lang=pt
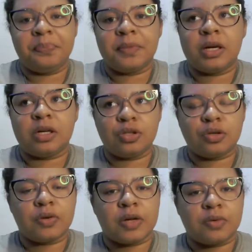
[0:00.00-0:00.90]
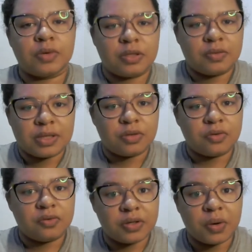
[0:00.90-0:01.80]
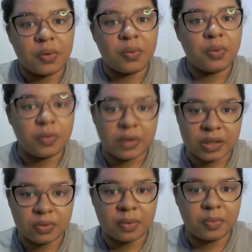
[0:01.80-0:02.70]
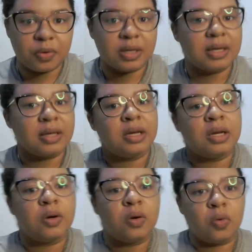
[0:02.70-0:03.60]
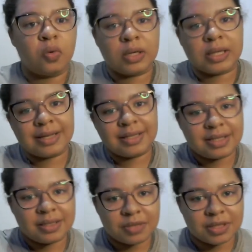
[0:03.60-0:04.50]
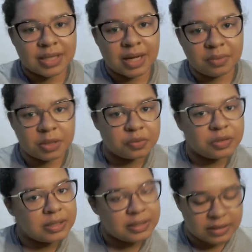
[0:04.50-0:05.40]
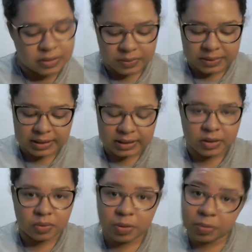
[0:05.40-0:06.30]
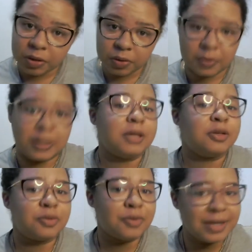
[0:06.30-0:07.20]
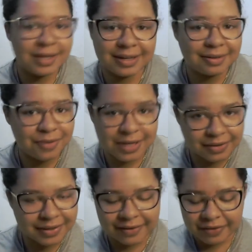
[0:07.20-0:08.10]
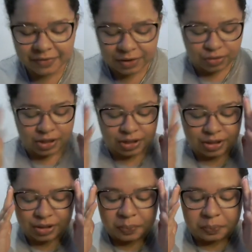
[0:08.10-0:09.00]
Antes de qualquer coisa, se vocês ouvirem algum ruído, é porque o andar de cima está em manutenção, então me perdoe. É isso ou é, ou é não gravar vídeo, gente.